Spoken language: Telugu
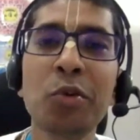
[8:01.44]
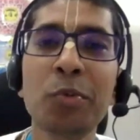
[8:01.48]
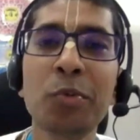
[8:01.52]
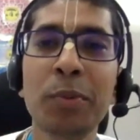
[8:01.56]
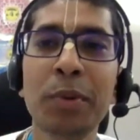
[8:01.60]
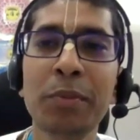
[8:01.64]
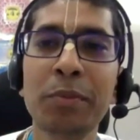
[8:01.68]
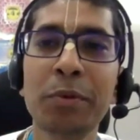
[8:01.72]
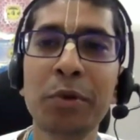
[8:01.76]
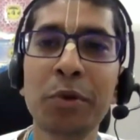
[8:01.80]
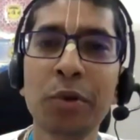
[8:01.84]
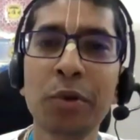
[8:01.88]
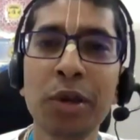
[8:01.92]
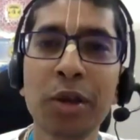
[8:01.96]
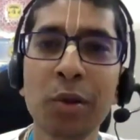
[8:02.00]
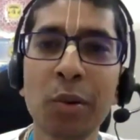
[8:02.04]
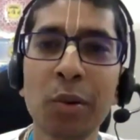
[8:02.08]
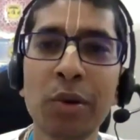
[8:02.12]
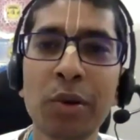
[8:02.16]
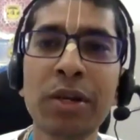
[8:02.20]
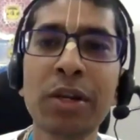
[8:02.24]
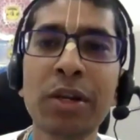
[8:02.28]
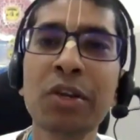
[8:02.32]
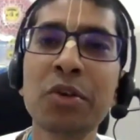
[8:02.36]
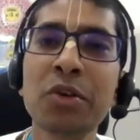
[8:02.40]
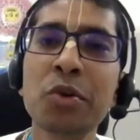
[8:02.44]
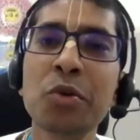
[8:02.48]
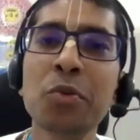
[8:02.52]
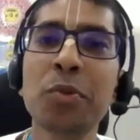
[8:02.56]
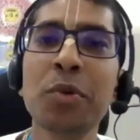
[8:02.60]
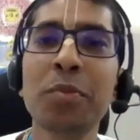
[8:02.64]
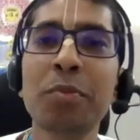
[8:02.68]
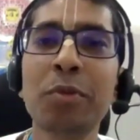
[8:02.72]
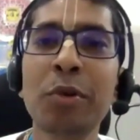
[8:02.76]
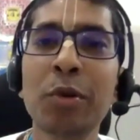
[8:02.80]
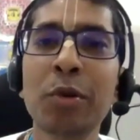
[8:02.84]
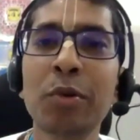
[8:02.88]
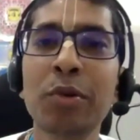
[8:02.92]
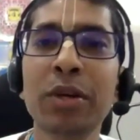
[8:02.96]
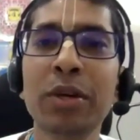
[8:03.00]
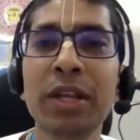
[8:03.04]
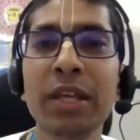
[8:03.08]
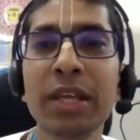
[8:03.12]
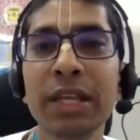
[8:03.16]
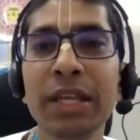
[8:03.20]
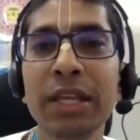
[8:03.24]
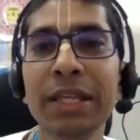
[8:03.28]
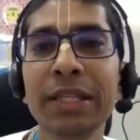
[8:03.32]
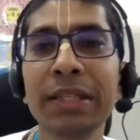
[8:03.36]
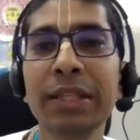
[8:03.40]
రూపంలో ఒక కొండ రూపంలో
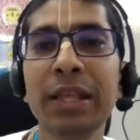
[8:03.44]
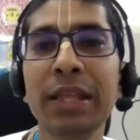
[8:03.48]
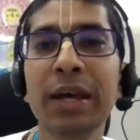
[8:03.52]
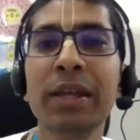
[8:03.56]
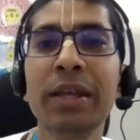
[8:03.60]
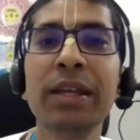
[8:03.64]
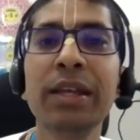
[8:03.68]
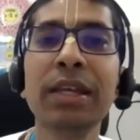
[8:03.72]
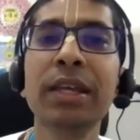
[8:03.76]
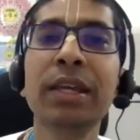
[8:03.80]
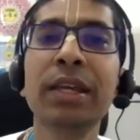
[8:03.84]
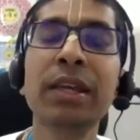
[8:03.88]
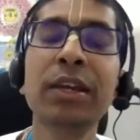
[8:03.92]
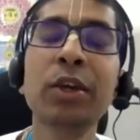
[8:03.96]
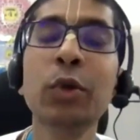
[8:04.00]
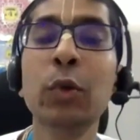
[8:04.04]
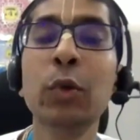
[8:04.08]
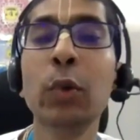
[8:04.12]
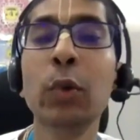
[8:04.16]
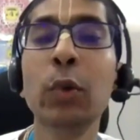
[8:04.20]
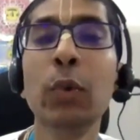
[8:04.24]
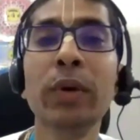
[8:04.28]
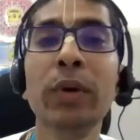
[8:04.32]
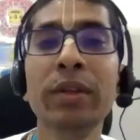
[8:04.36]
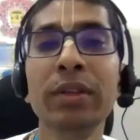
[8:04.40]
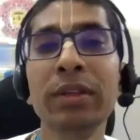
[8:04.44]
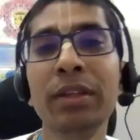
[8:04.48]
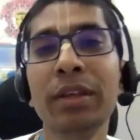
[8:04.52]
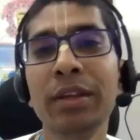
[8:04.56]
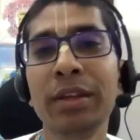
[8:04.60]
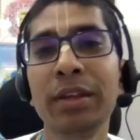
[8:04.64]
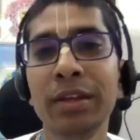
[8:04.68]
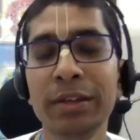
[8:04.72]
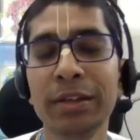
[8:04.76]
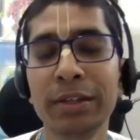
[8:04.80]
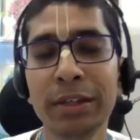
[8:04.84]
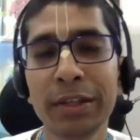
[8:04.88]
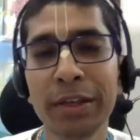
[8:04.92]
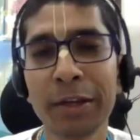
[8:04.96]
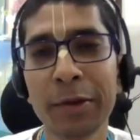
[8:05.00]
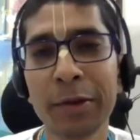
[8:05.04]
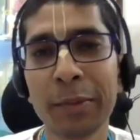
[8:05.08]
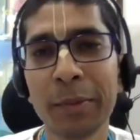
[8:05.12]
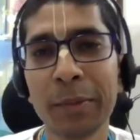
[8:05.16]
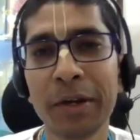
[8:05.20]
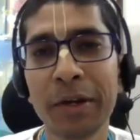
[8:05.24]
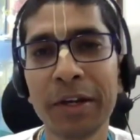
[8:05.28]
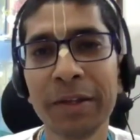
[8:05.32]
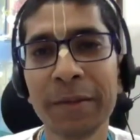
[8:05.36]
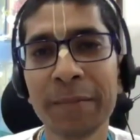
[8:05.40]
ఉంటే దాన్ని గోవర్ధన్
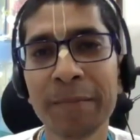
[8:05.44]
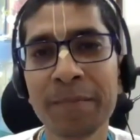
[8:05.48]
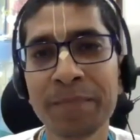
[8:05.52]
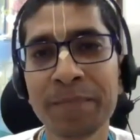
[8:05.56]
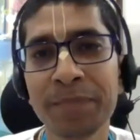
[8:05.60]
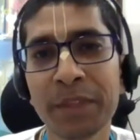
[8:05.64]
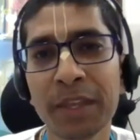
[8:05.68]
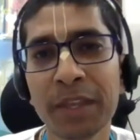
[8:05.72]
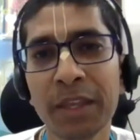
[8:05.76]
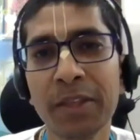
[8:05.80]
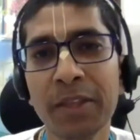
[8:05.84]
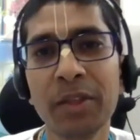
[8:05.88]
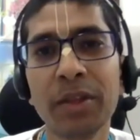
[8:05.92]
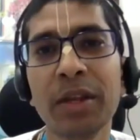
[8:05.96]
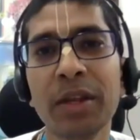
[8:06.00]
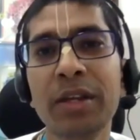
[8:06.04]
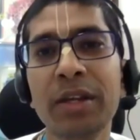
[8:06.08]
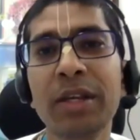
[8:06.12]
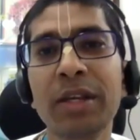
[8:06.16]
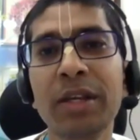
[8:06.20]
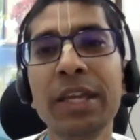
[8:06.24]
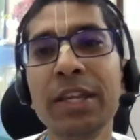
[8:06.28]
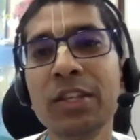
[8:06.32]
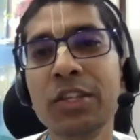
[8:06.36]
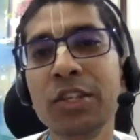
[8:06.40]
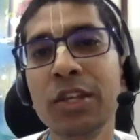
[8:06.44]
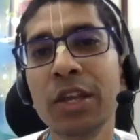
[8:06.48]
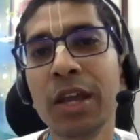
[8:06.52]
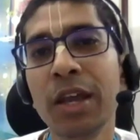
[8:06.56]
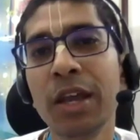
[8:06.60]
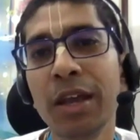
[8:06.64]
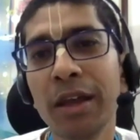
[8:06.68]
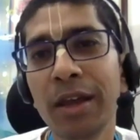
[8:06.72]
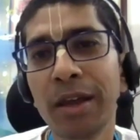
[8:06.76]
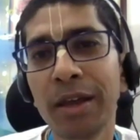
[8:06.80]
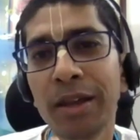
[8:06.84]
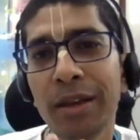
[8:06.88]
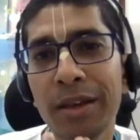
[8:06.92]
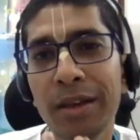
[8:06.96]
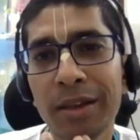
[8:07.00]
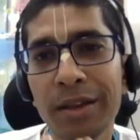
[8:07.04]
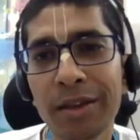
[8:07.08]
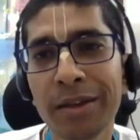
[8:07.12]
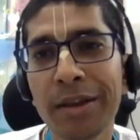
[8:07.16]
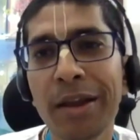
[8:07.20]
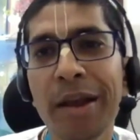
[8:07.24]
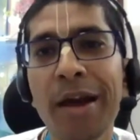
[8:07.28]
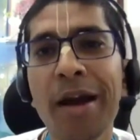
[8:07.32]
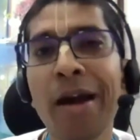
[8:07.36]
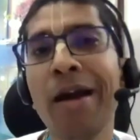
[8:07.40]
అంటారనమాట ఎందుకంటే చాలా
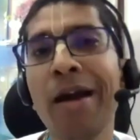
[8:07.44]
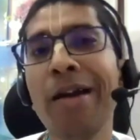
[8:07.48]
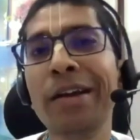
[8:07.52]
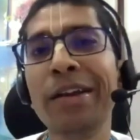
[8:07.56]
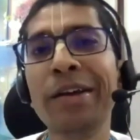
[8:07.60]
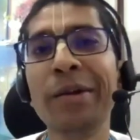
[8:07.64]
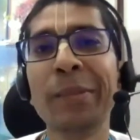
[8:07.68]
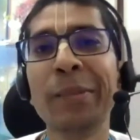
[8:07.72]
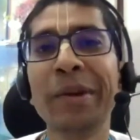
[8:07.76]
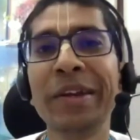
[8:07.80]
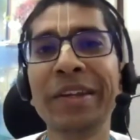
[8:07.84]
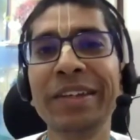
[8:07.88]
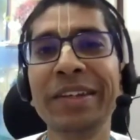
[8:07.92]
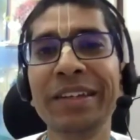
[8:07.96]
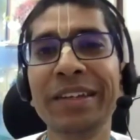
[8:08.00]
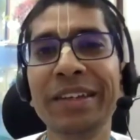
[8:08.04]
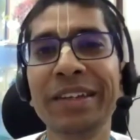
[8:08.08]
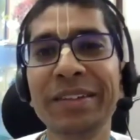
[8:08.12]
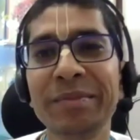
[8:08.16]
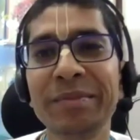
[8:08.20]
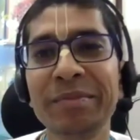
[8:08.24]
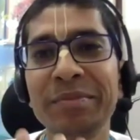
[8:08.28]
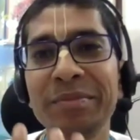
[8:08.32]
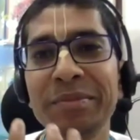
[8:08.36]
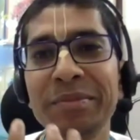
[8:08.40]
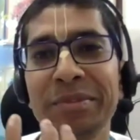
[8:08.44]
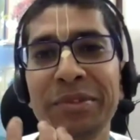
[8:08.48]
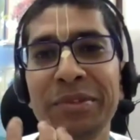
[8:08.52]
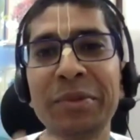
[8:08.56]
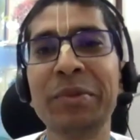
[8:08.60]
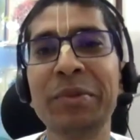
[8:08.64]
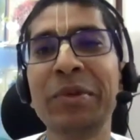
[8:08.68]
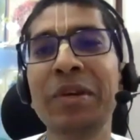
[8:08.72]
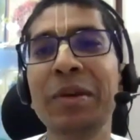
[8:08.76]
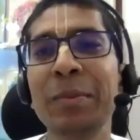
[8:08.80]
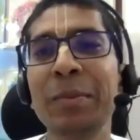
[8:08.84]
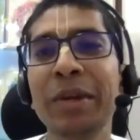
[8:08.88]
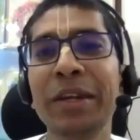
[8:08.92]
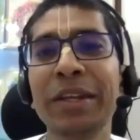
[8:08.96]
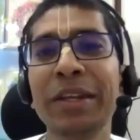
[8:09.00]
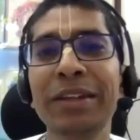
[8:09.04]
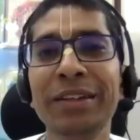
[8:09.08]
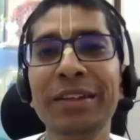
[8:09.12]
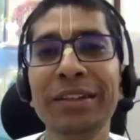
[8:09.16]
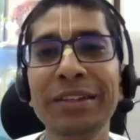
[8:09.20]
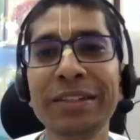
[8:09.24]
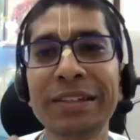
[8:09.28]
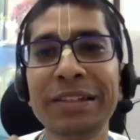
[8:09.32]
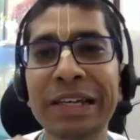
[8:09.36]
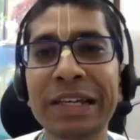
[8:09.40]
గాఢమైన దృఢమైన
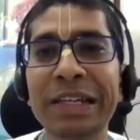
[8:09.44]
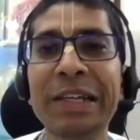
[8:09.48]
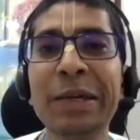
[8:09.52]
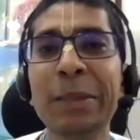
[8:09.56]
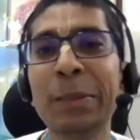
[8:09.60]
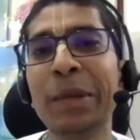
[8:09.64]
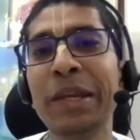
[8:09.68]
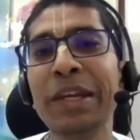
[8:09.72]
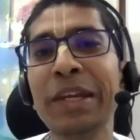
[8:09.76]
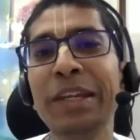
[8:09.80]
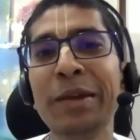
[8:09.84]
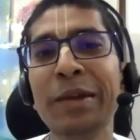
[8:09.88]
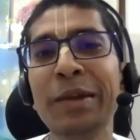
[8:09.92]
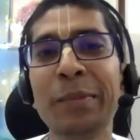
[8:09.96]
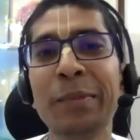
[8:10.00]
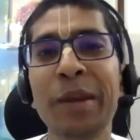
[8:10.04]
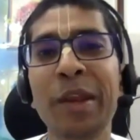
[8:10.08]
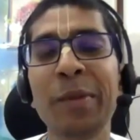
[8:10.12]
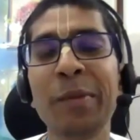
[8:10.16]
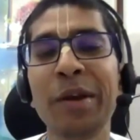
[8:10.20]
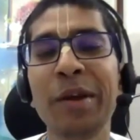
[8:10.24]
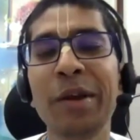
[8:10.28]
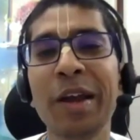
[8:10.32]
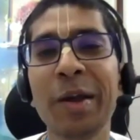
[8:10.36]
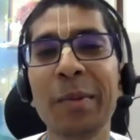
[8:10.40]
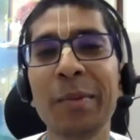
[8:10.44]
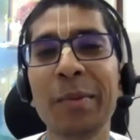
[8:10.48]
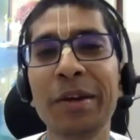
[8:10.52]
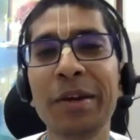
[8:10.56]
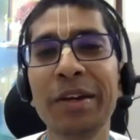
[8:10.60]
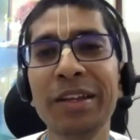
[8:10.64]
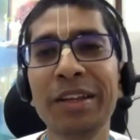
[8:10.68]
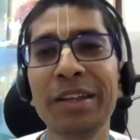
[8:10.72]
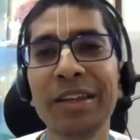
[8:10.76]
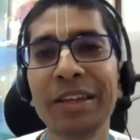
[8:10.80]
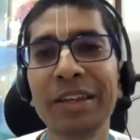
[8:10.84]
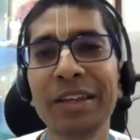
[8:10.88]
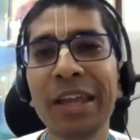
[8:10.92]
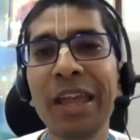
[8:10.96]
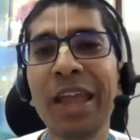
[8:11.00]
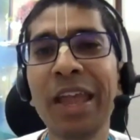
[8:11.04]
ఘనమైన ప్రేమ కాబట్టి